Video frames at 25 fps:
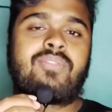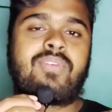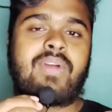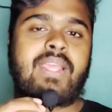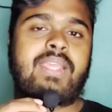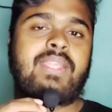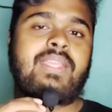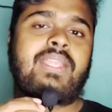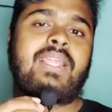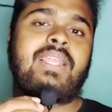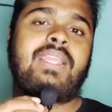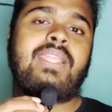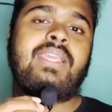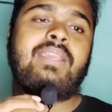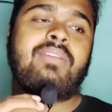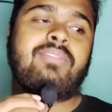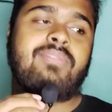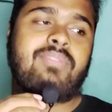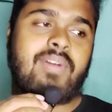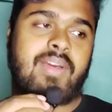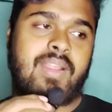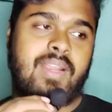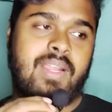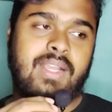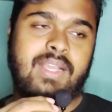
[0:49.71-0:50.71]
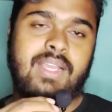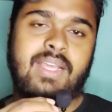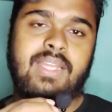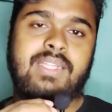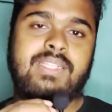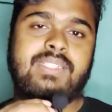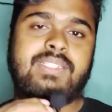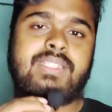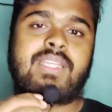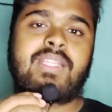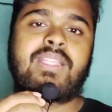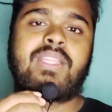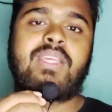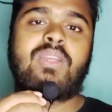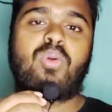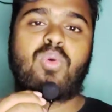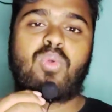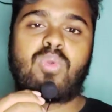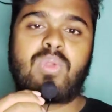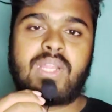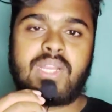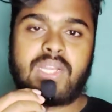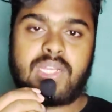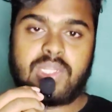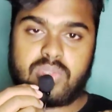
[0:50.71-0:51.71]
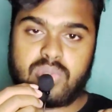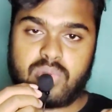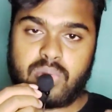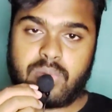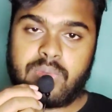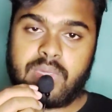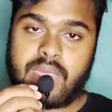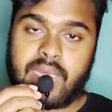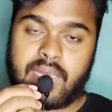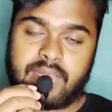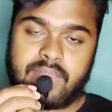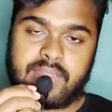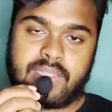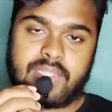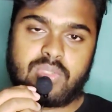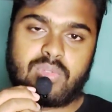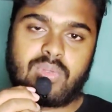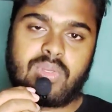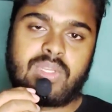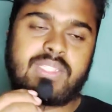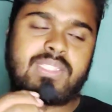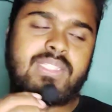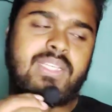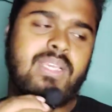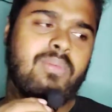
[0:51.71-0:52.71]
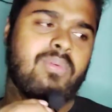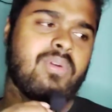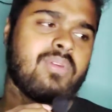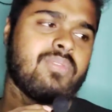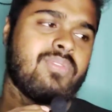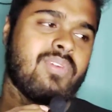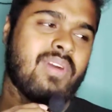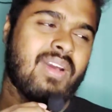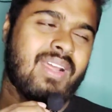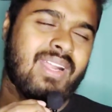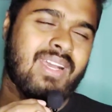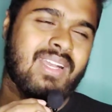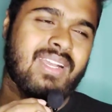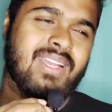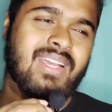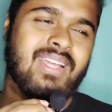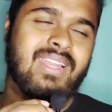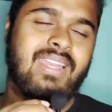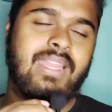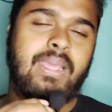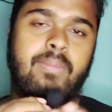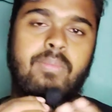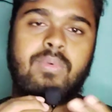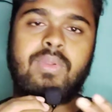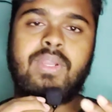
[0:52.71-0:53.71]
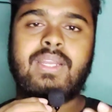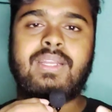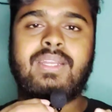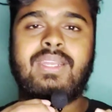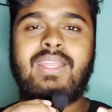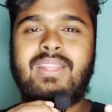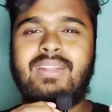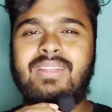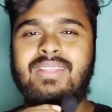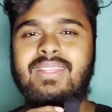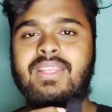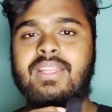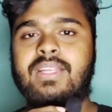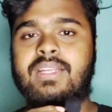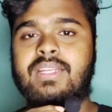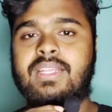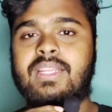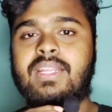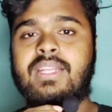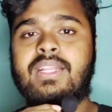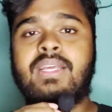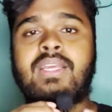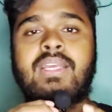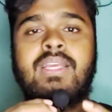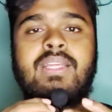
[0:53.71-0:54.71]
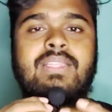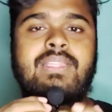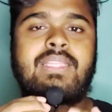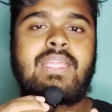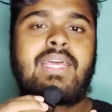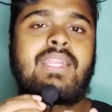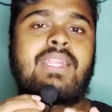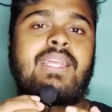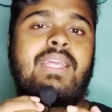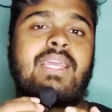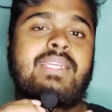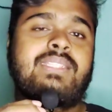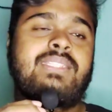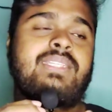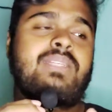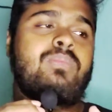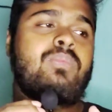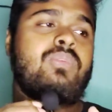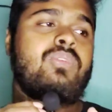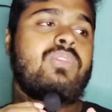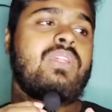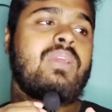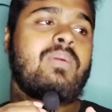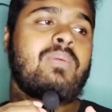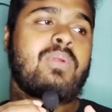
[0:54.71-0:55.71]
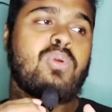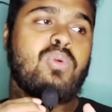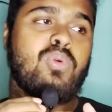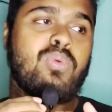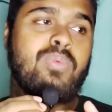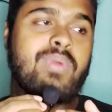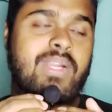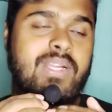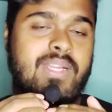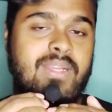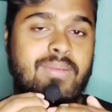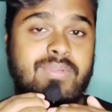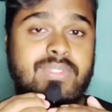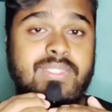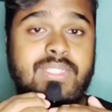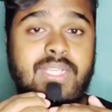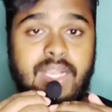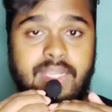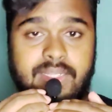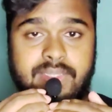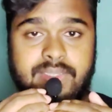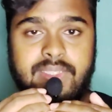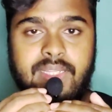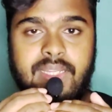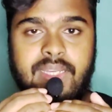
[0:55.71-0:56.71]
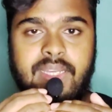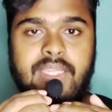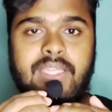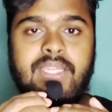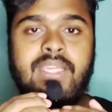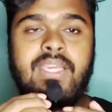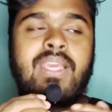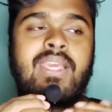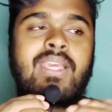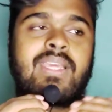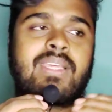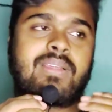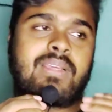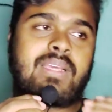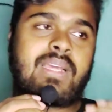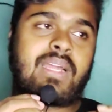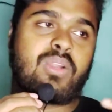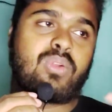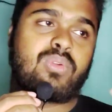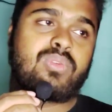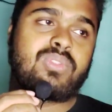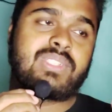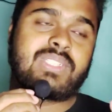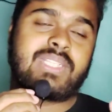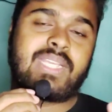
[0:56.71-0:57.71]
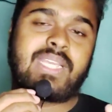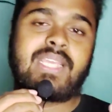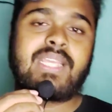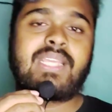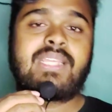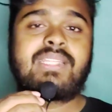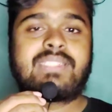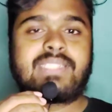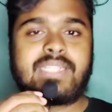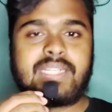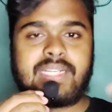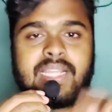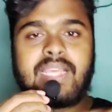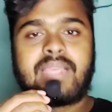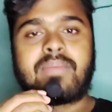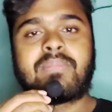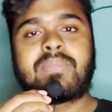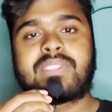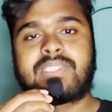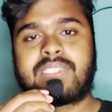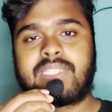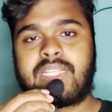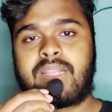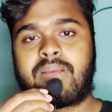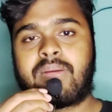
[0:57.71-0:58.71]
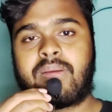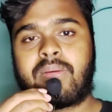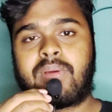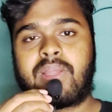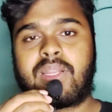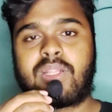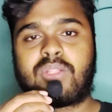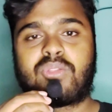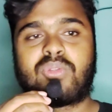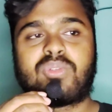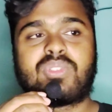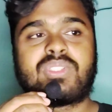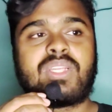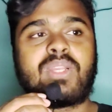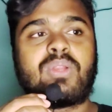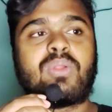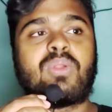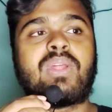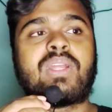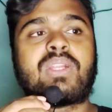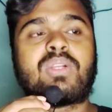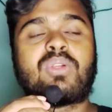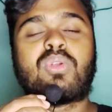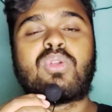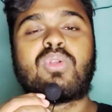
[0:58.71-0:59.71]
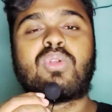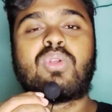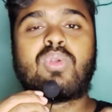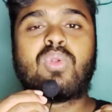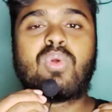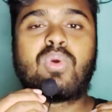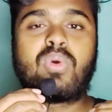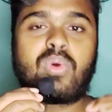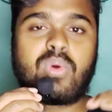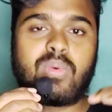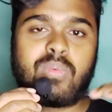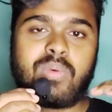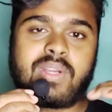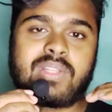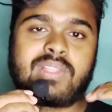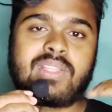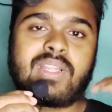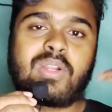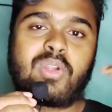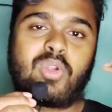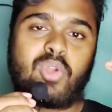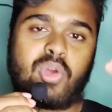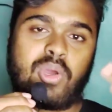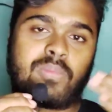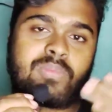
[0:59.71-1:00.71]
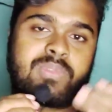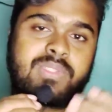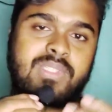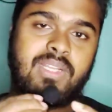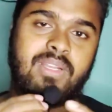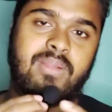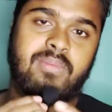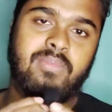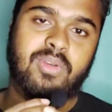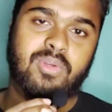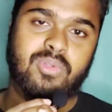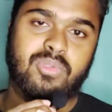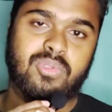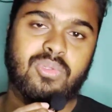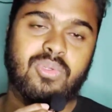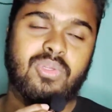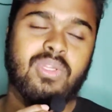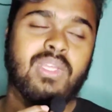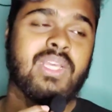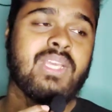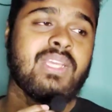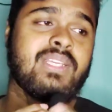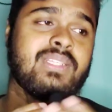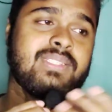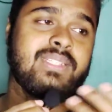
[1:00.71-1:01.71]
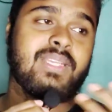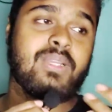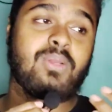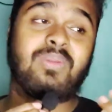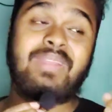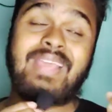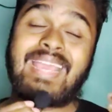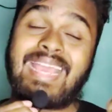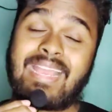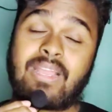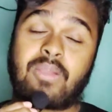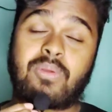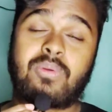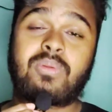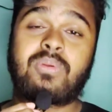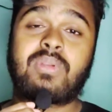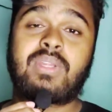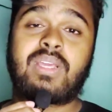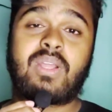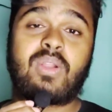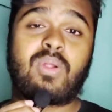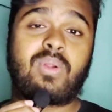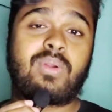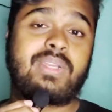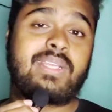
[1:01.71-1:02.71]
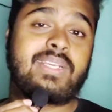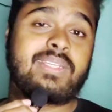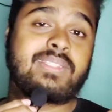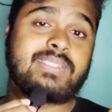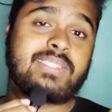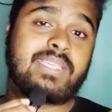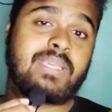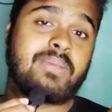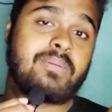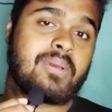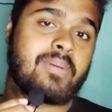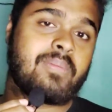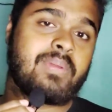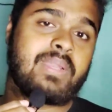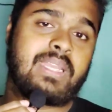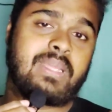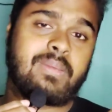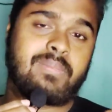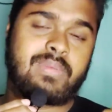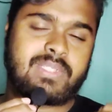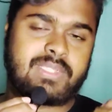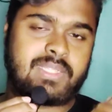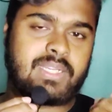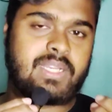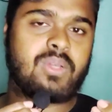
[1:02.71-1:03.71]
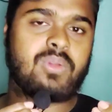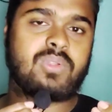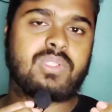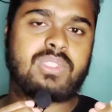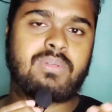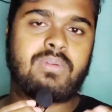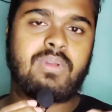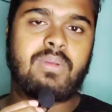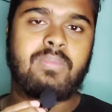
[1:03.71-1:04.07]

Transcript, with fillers: ফাইনালি ফারা খানের সাথে কোনো একটা ছবি আনতে চলেছে এবং ফারা খান এমন একটা ডিরেক্টর তার কাজের প্রতি আমার খুব একটা বেশি আস্থা নেই কারণ সে যে টাইমে সিনেমা বানাতো সেগুলো একটু ওভার দ্য টপ সিনেমা হতো সেগুলো এখনকার অডিয়েন্স কীভাবে নেবে সেটাই হচ্ছে